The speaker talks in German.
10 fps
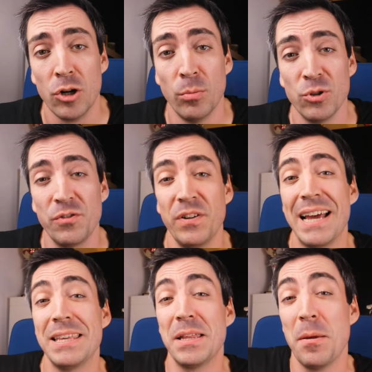Du musst
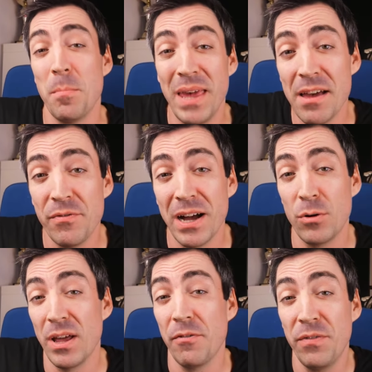vielleicht
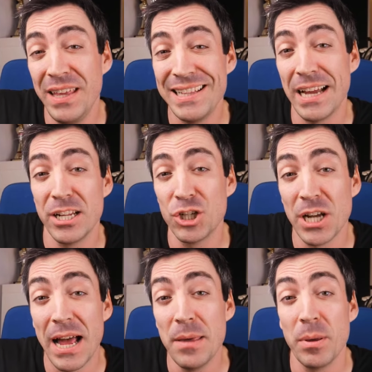mehrfach oder viel deine
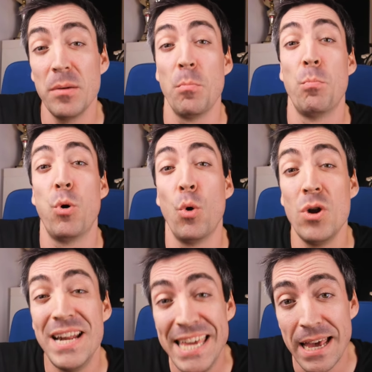Scheibe
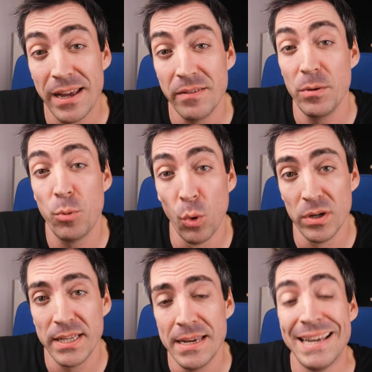polieren, wie
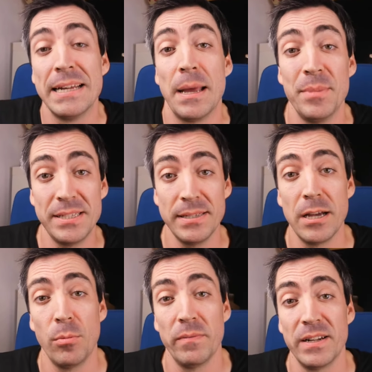Poly, damit sie
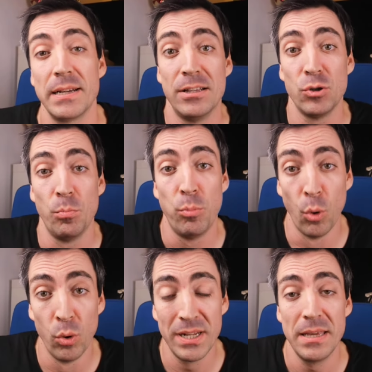sauber wird. Also
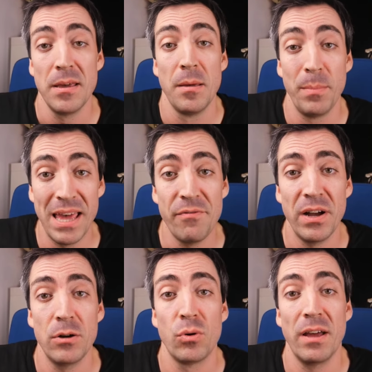Poly,
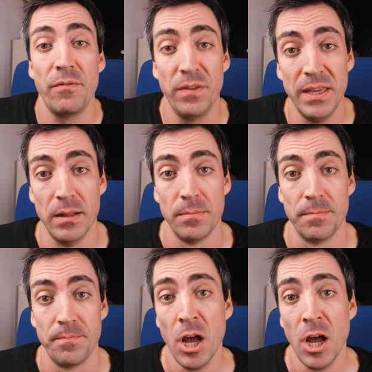mehrfach oder viel.